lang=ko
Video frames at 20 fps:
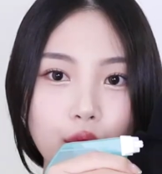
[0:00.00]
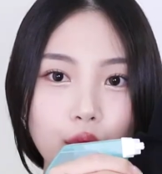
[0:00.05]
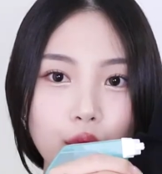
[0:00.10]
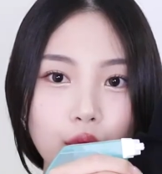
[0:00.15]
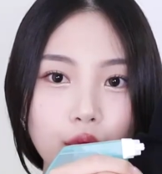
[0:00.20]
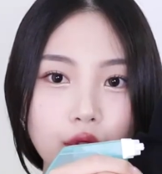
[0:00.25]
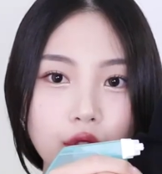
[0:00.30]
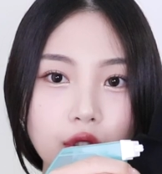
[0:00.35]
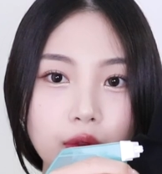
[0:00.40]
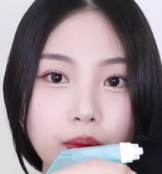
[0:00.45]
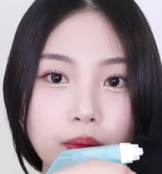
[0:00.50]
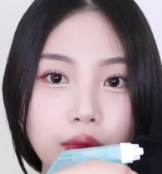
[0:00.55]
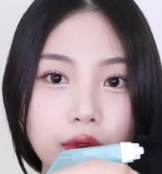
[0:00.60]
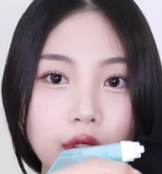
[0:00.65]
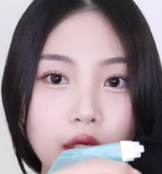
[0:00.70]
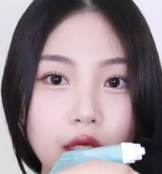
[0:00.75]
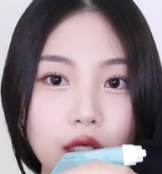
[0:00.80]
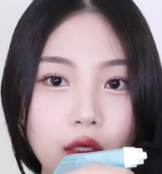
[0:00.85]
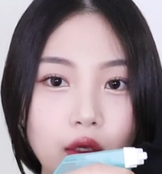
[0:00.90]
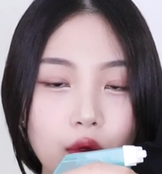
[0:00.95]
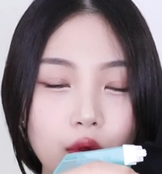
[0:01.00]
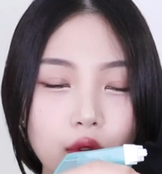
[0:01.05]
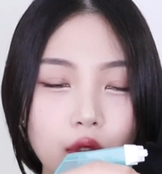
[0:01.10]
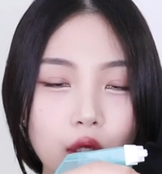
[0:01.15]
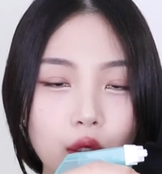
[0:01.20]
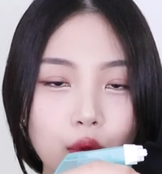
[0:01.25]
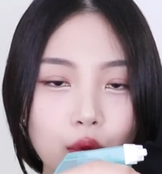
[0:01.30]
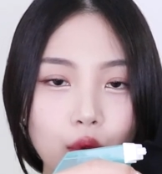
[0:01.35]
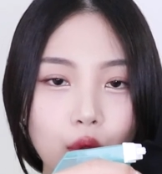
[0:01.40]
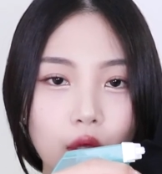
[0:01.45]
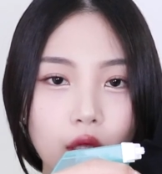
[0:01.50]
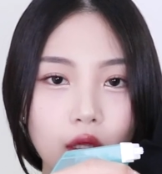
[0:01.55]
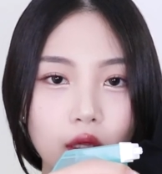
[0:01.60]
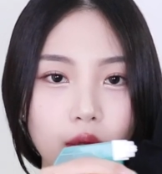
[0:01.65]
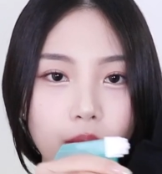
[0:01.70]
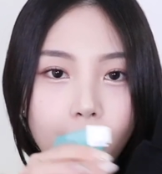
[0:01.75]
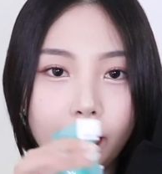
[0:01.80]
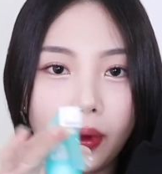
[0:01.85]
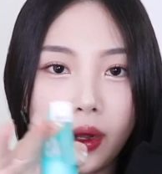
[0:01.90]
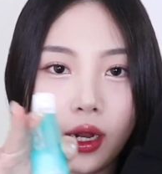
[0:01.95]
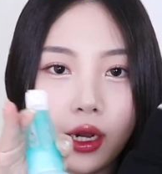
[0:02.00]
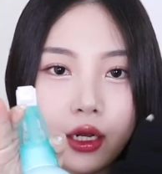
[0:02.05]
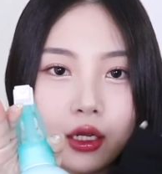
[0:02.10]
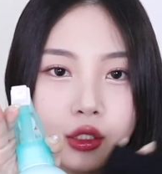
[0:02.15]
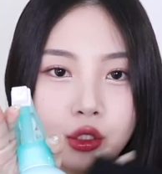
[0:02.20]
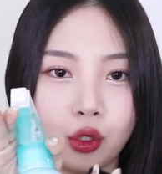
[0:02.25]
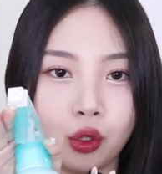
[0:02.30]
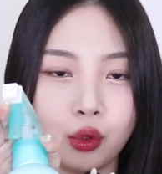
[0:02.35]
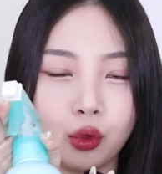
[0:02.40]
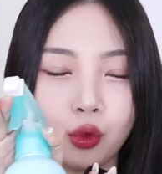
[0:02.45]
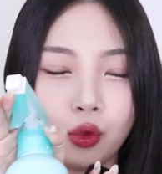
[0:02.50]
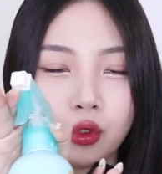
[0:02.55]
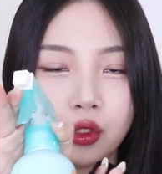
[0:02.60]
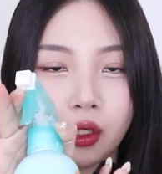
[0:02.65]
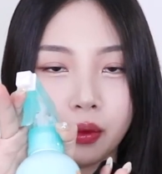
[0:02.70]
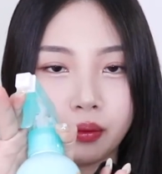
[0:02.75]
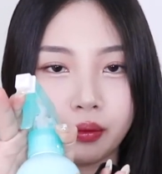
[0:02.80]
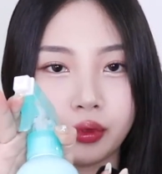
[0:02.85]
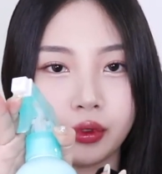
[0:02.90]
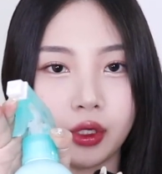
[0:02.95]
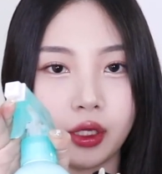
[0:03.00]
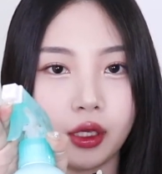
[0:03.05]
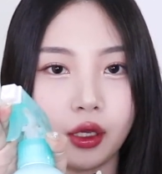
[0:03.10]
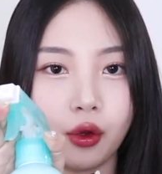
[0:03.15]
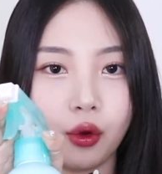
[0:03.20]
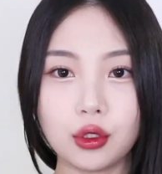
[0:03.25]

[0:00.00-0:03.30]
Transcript: 이런 스프레이 형태로 된 발 전용 샴푸예요.